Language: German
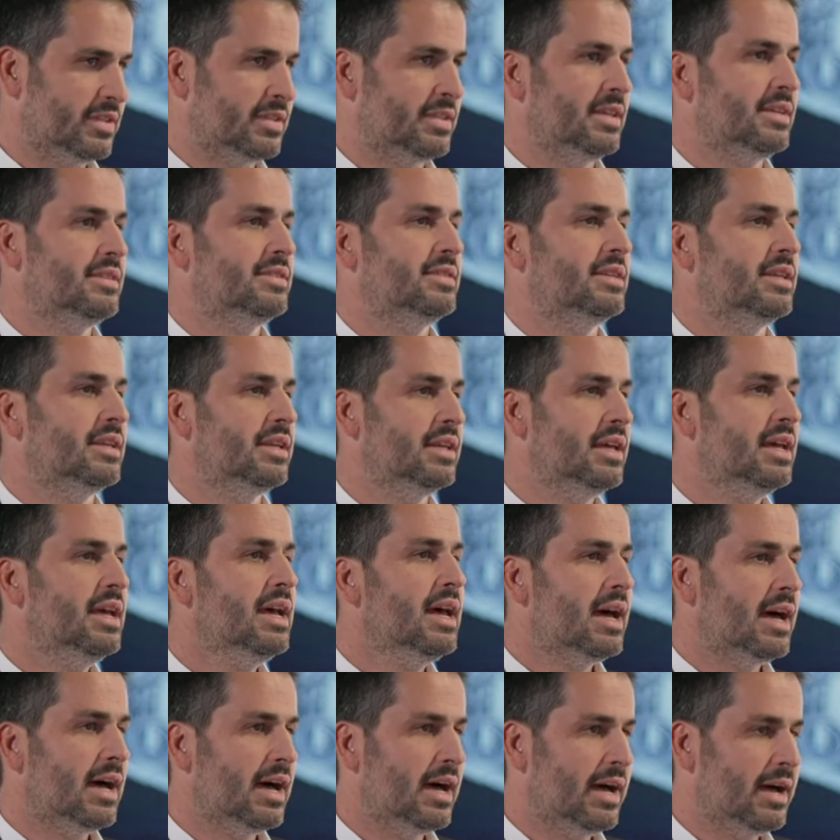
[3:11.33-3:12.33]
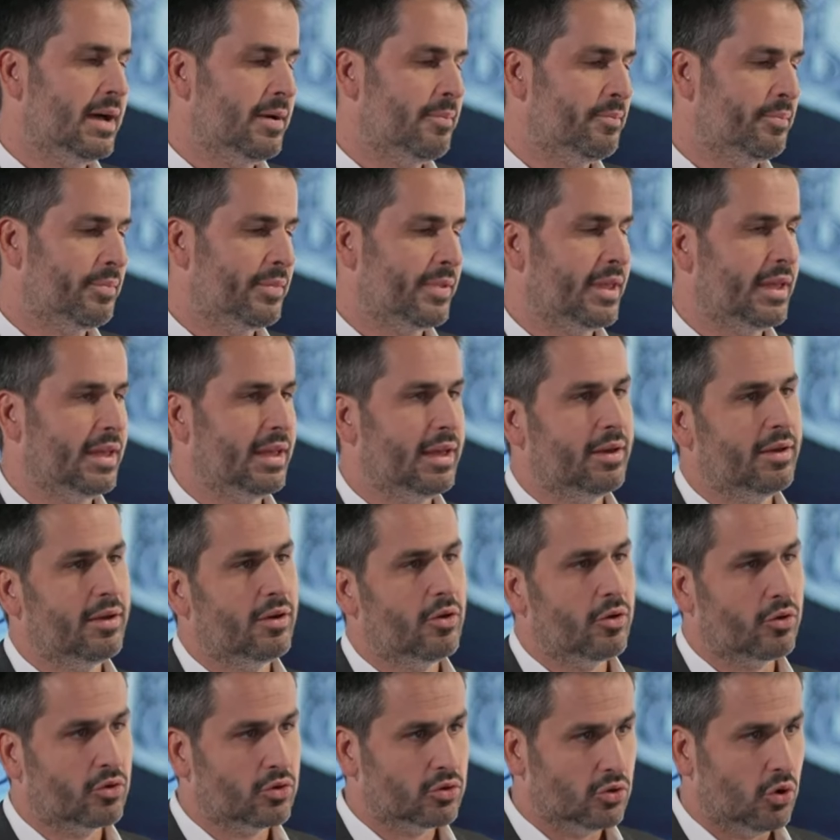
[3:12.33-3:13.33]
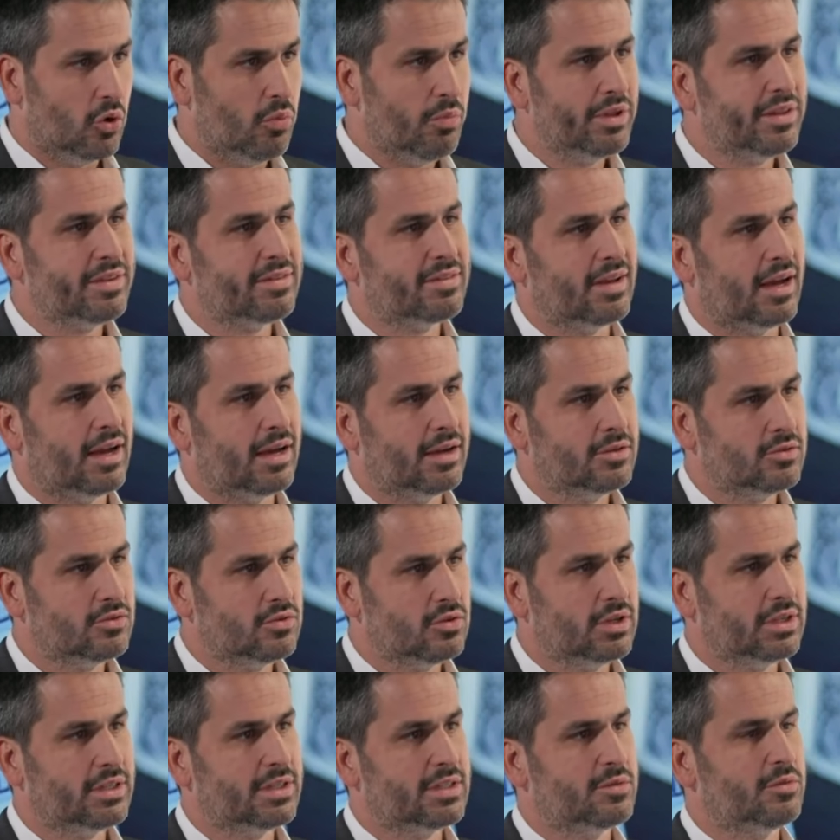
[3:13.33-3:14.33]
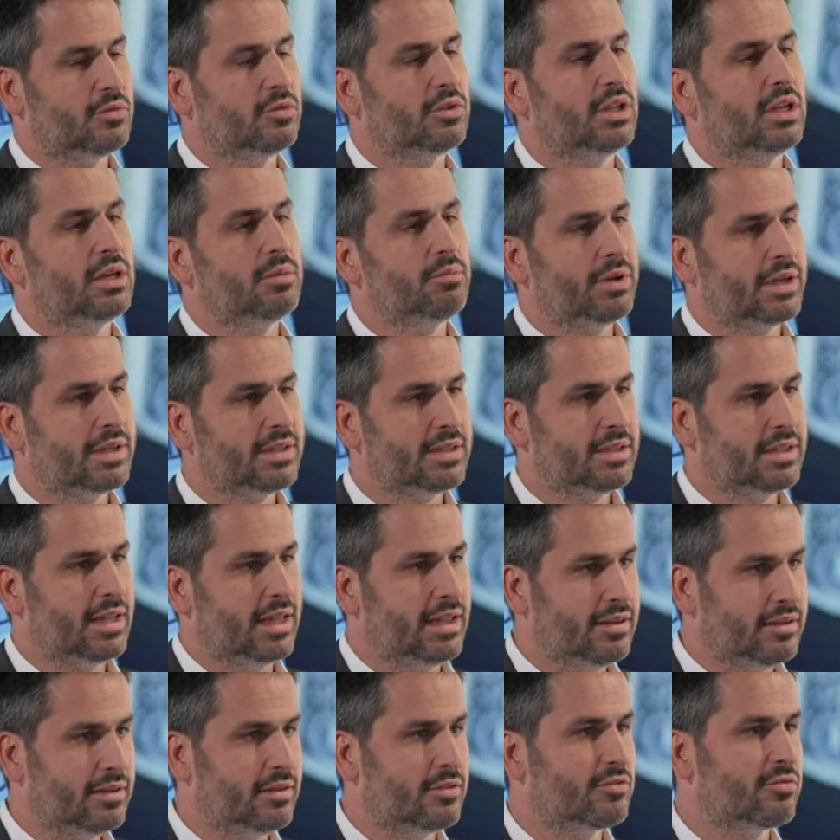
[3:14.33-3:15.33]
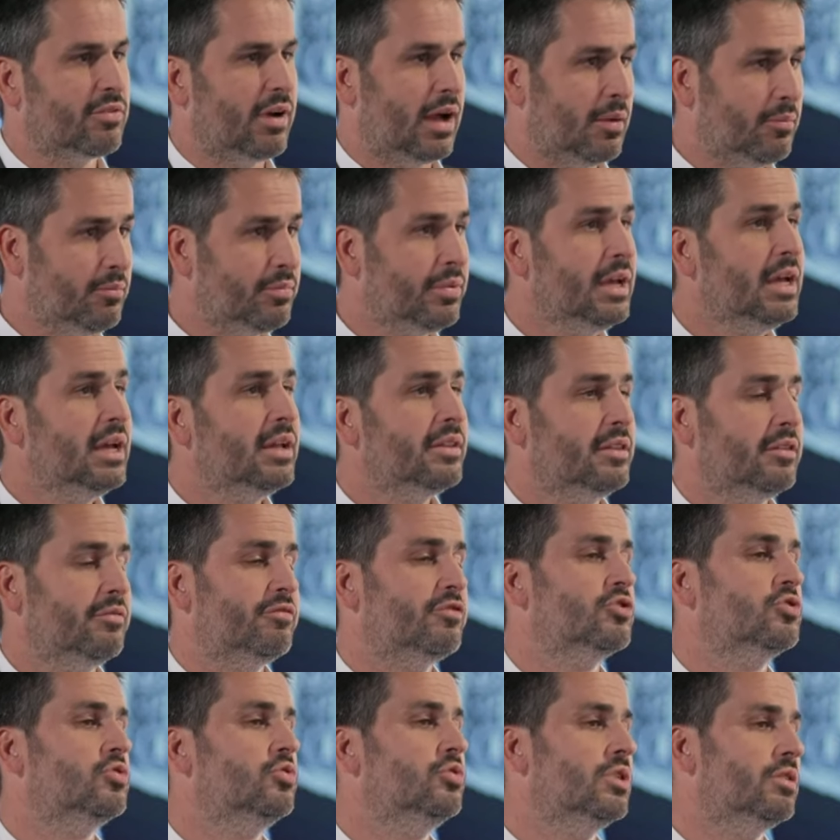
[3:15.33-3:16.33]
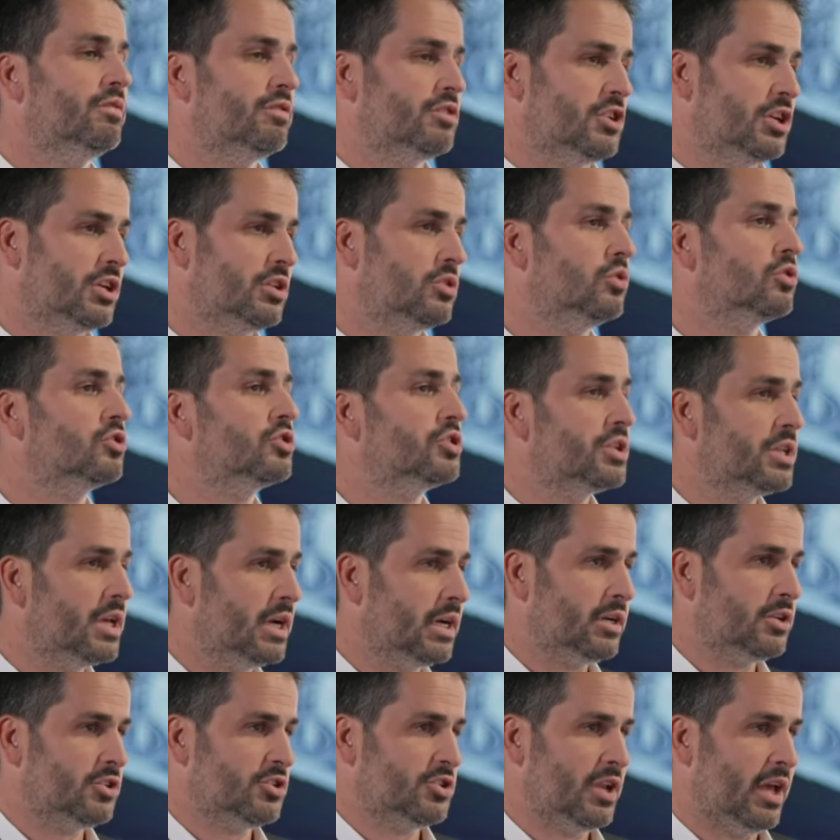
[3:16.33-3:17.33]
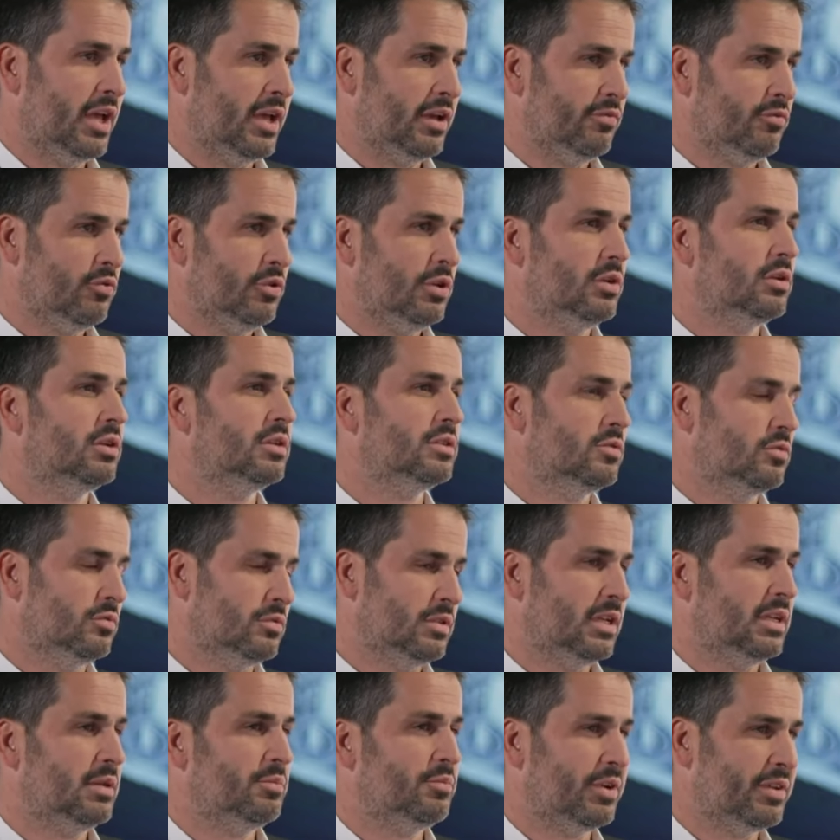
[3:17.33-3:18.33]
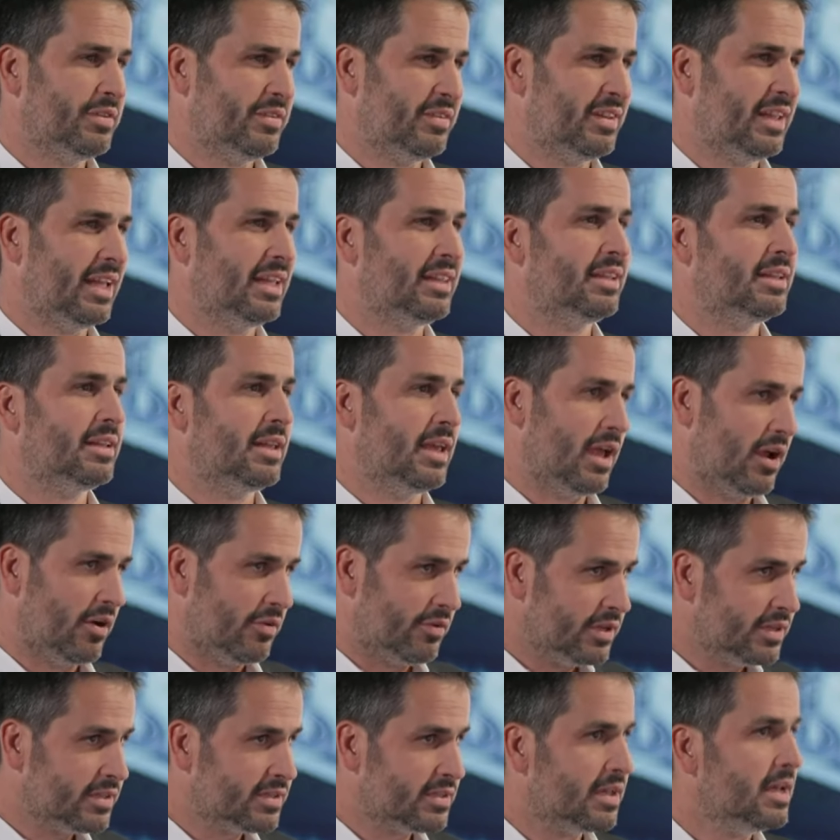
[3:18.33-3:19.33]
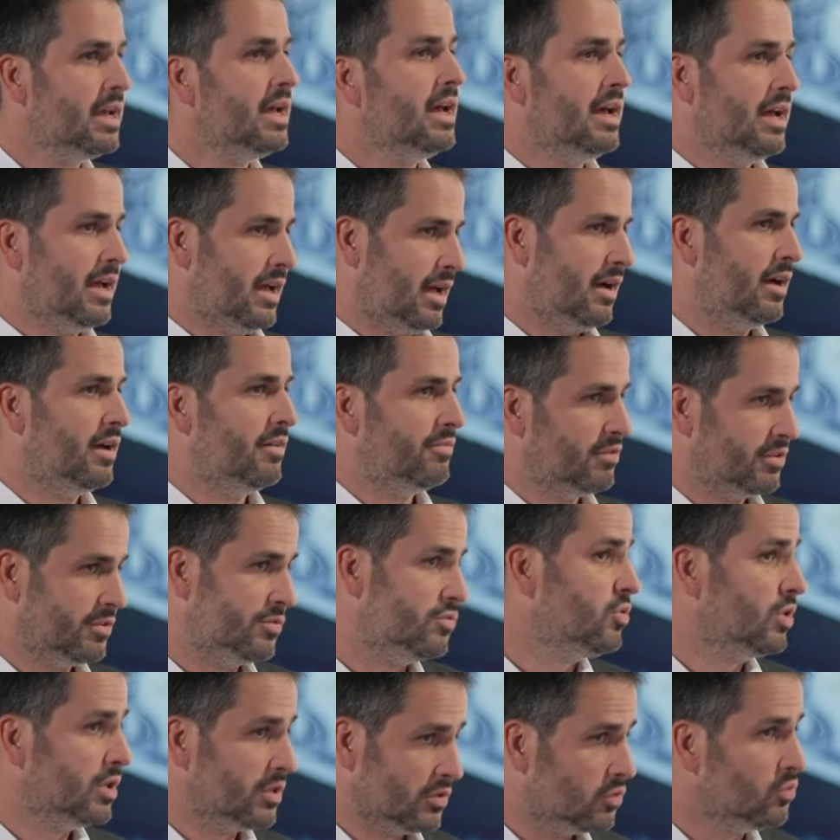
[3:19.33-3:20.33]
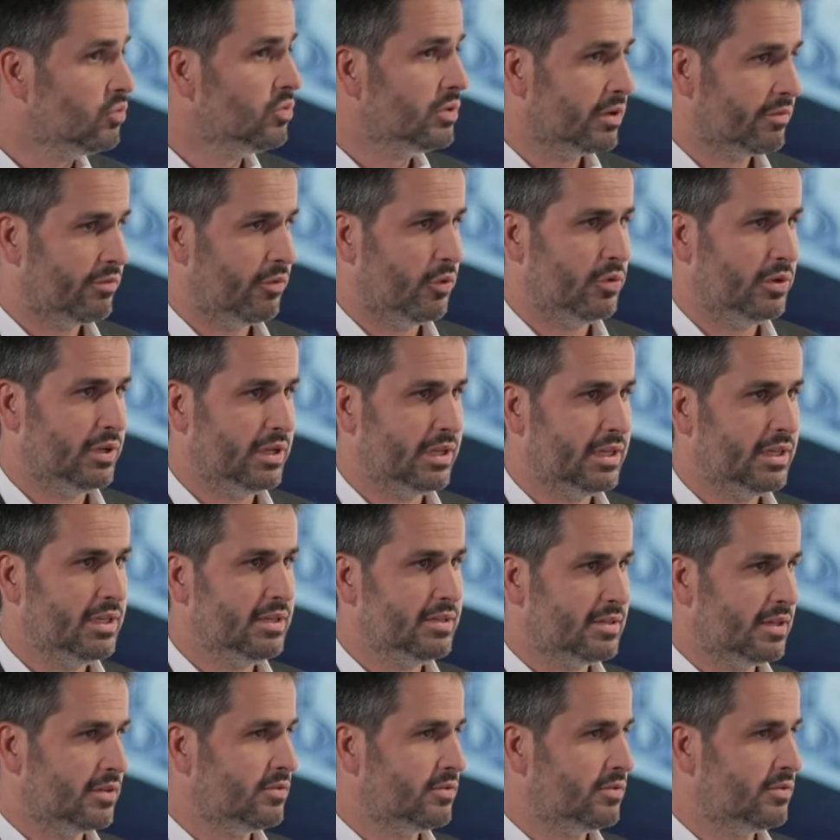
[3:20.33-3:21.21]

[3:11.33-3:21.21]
Das heißt, die ähm, äh, Ökonomen sagen sogar, dass unter dem Präsidenten Trump die Verschuldung wahrscheinlich noch stärker steigen würde als unter einer Präsidentin Harris, äh, was durchaus ungewöhnlich ist.